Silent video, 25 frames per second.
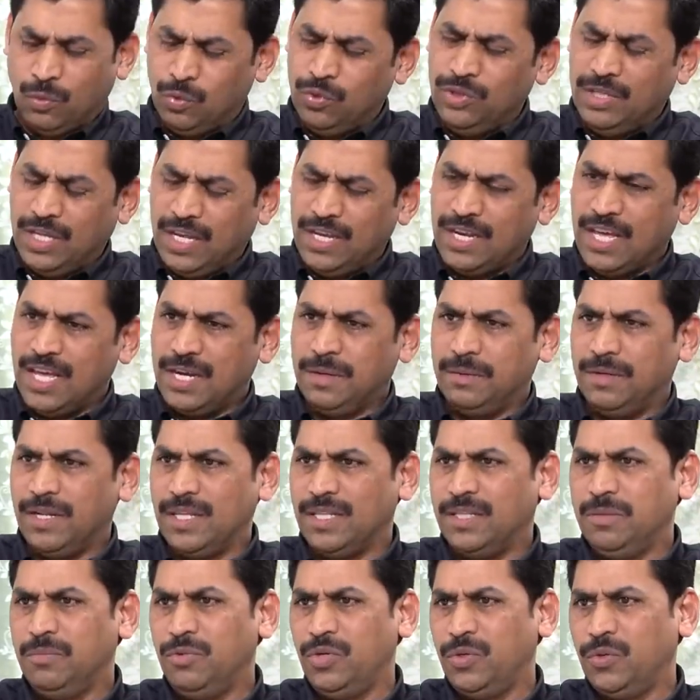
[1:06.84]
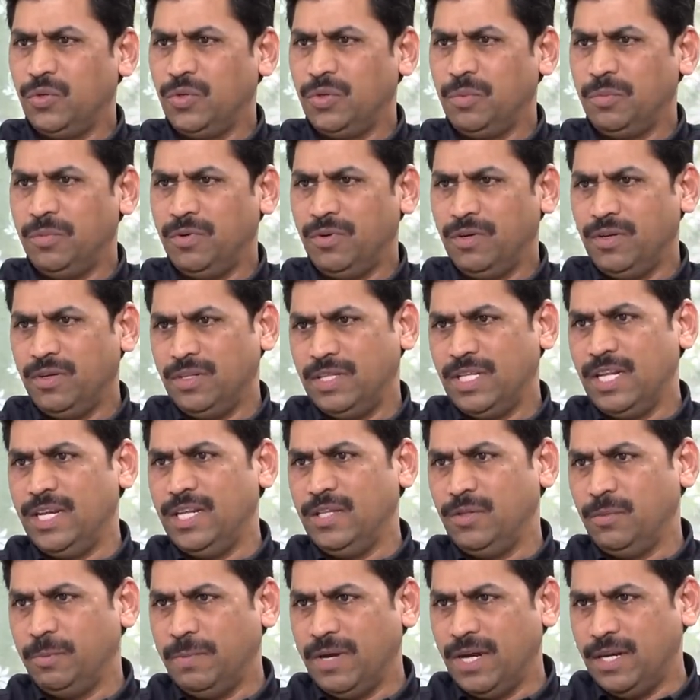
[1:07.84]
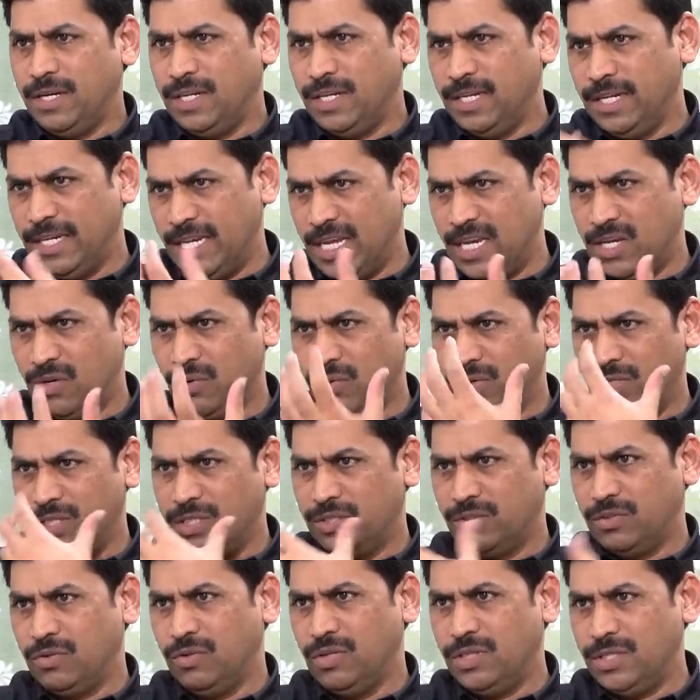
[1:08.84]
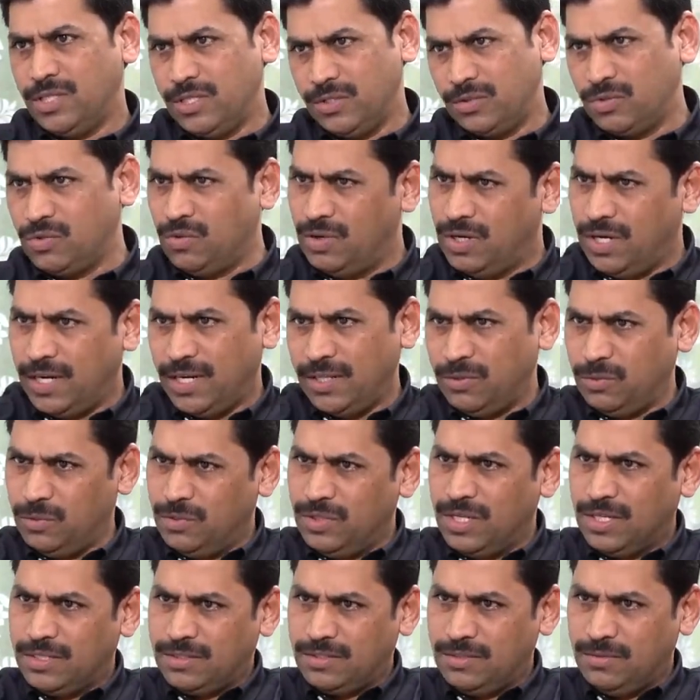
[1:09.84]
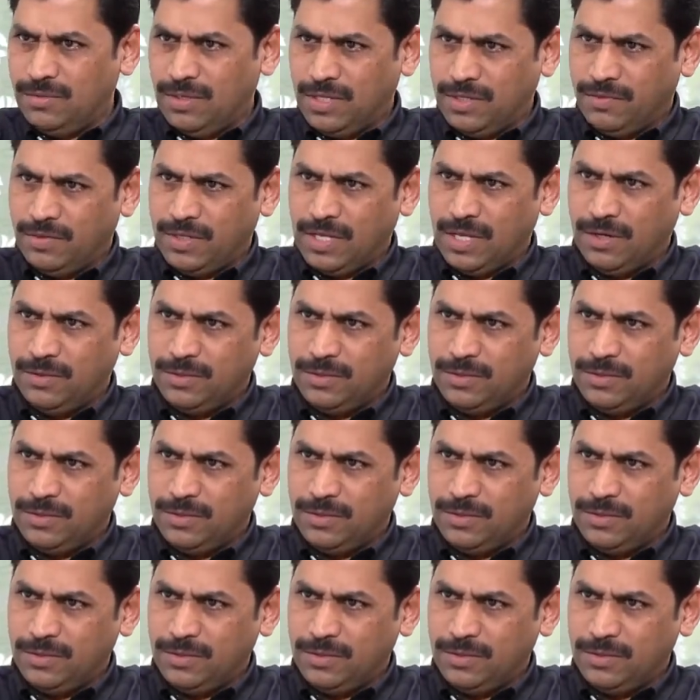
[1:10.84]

ఉందా నందమూరి కుటుంబం దాన్ని ఏదో పార్టీని టేక్ ఓవర్ చేసుకోవాలి తీసుకోవాలనేది ఉందా అసలు అటువంటి